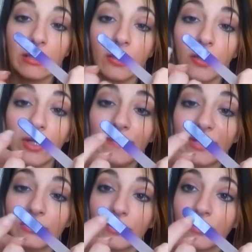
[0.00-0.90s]
loro li
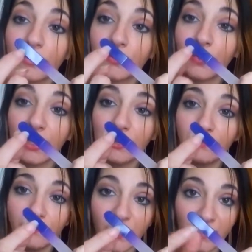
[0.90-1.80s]
mettono
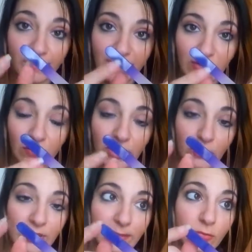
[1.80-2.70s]
qui forse perché è stata
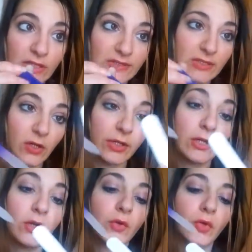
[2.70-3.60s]
una
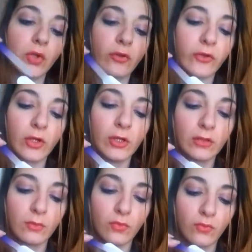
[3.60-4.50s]
collaborazione o non lo
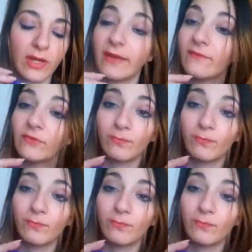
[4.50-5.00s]
so comunque